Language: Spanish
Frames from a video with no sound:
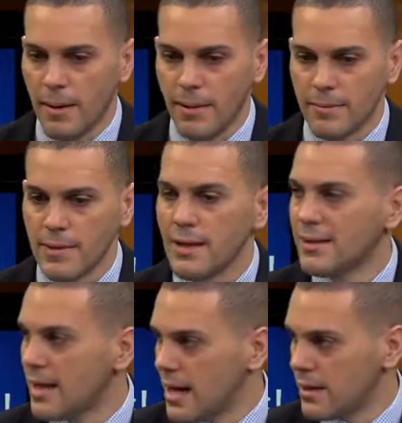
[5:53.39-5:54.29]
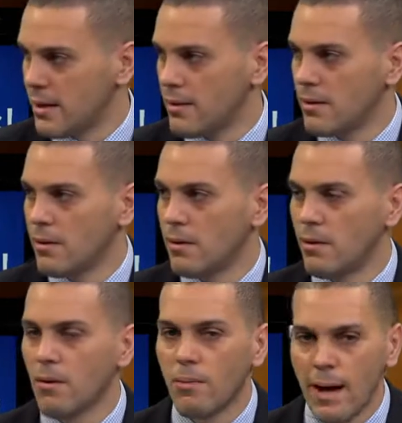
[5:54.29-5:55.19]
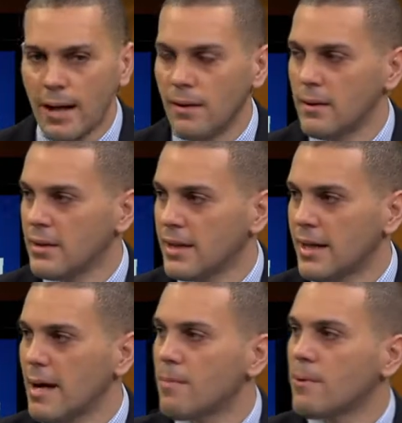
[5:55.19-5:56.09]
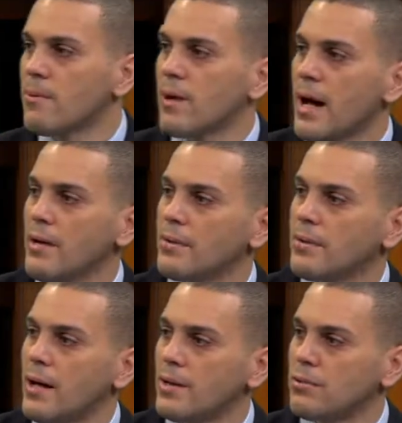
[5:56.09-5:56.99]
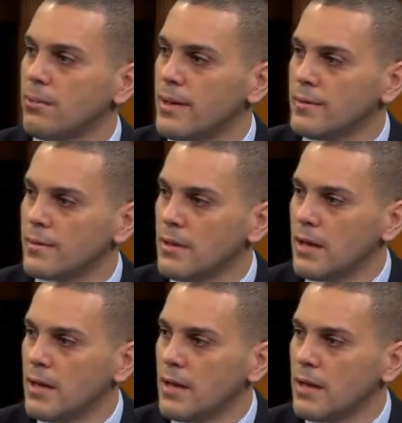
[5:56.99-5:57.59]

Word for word: sanitaria global que ha provocado, a su vez,